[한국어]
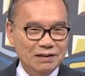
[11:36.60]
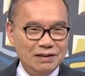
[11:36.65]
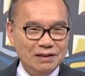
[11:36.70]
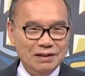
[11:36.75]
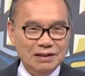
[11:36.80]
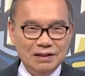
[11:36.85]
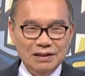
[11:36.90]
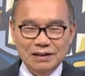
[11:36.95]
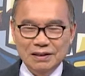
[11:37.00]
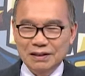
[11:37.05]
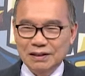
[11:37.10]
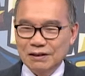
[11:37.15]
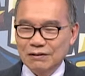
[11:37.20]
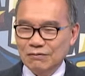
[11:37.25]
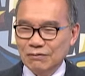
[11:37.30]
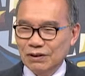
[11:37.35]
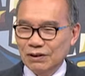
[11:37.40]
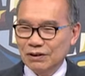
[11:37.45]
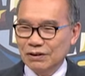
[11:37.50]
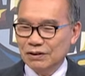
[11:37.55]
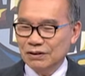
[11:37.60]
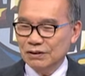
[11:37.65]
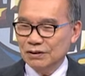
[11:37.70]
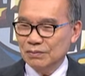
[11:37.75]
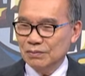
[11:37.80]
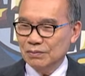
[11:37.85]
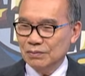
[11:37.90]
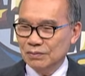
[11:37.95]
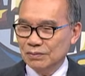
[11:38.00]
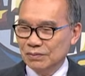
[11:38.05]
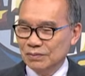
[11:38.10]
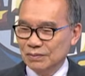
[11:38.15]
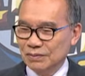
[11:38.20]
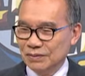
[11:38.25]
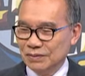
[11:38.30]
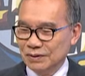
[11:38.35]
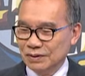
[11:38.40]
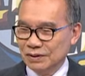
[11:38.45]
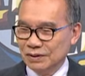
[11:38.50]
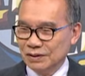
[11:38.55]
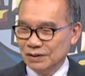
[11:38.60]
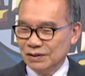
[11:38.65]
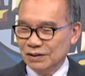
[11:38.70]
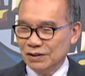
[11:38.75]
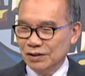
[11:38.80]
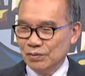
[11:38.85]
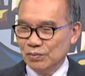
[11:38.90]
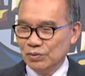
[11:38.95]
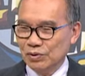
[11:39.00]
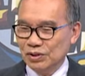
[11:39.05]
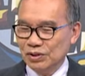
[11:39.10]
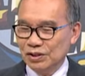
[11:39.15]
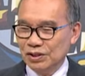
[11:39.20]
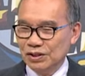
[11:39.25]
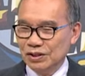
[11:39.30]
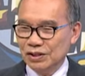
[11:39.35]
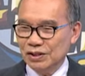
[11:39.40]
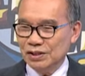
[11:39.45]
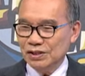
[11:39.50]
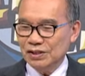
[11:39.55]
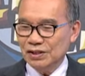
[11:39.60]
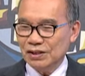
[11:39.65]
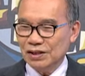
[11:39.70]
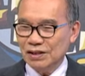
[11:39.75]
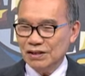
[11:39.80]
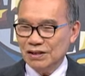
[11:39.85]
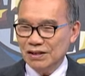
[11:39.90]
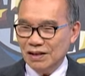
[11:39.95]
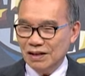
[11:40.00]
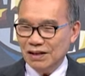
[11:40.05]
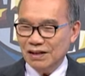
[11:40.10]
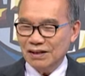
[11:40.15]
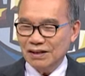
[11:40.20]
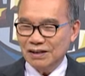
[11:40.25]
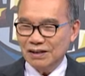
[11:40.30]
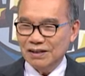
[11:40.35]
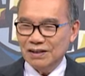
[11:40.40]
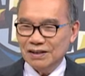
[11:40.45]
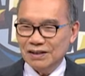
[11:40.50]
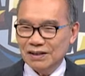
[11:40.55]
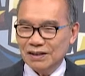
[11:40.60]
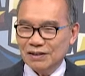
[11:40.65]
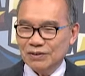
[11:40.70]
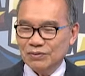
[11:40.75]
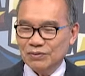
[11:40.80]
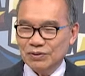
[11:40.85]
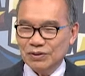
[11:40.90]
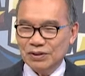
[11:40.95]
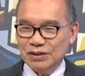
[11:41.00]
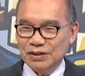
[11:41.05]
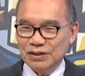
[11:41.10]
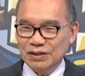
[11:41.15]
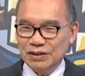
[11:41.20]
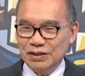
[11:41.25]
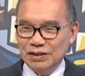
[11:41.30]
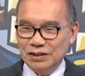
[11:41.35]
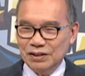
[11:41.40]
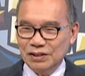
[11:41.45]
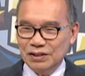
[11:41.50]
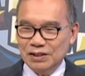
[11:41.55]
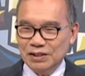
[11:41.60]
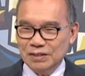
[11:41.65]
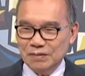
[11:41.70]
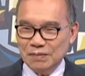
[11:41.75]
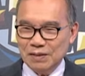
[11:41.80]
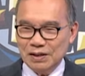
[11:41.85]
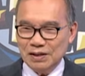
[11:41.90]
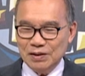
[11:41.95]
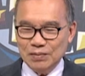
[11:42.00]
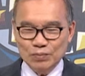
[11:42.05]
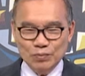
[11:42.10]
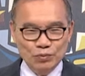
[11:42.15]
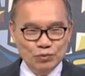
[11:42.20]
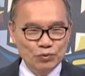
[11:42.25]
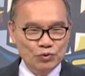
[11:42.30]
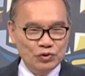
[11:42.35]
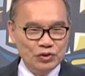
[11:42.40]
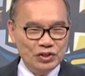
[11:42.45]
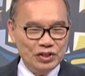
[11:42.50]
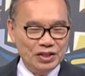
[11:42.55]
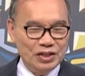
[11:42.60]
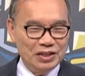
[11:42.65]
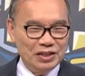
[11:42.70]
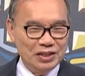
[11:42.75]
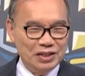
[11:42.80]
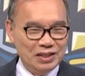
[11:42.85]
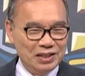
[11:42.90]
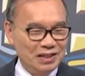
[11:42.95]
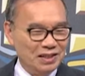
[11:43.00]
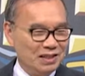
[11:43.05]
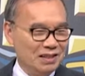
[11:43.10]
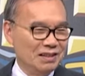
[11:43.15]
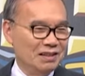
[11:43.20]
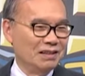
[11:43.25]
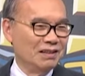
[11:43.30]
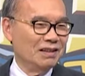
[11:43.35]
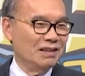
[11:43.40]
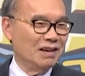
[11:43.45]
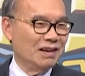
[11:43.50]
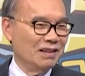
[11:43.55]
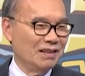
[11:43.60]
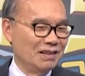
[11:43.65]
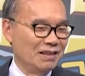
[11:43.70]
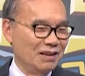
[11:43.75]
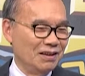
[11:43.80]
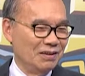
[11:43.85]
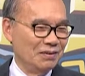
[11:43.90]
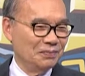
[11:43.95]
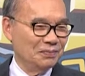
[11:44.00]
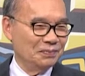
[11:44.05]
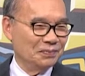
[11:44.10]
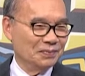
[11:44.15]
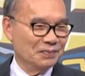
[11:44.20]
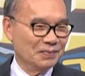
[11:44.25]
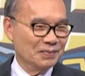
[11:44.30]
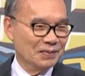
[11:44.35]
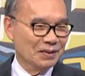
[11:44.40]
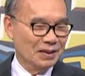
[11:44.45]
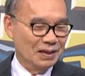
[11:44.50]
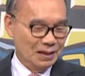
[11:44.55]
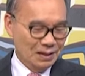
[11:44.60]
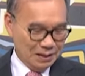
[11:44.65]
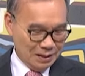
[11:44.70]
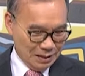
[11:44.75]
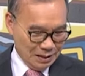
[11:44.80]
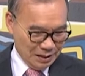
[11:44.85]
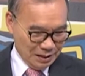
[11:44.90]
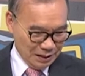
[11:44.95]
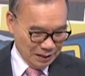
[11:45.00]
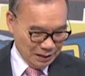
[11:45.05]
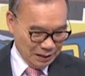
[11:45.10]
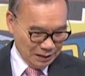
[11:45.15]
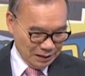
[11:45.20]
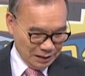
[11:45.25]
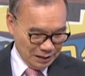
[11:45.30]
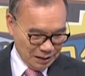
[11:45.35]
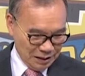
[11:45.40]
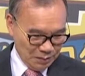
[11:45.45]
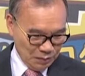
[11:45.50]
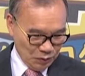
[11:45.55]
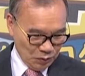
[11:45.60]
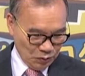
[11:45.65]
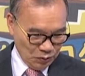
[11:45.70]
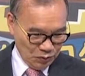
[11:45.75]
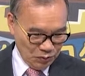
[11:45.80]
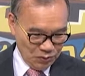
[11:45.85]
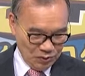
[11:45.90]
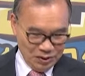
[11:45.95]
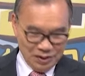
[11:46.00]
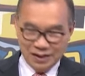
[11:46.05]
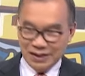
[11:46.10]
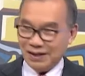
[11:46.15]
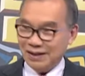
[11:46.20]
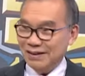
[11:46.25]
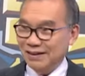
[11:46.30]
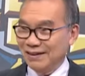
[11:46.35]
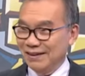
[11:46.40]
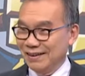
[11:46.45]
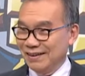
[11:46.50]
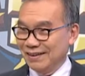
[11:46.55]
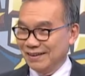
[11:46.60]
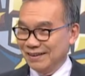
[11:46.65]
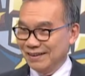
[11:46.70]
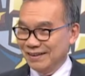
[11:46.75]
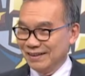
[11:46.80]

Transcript: 네가 왜 그런 쓸데없는 짓을 하느냐? 하고 대기 집안에 문제를 일으켰던 것 같대. 그 사람이 혼이 난 거예요.